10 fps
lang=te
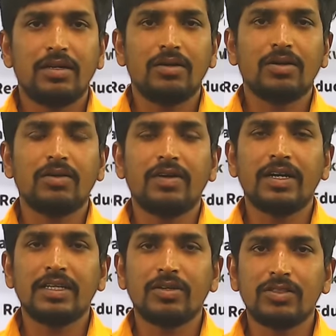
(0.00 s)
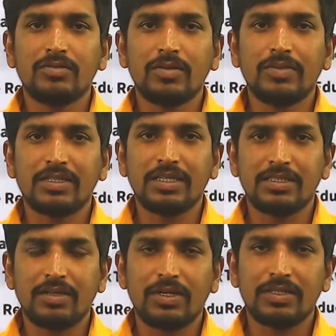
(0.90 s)
ఒక ఫార్టీ థౌజండ్ మెంబర్స్
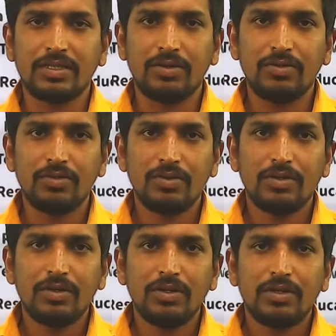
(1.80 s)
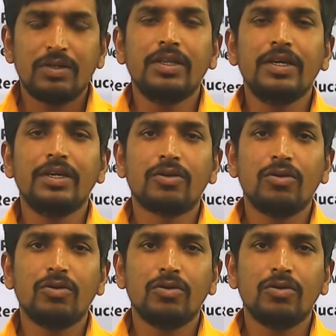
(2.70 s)
ఎగ్జామ్ రాశారు దీంట్లో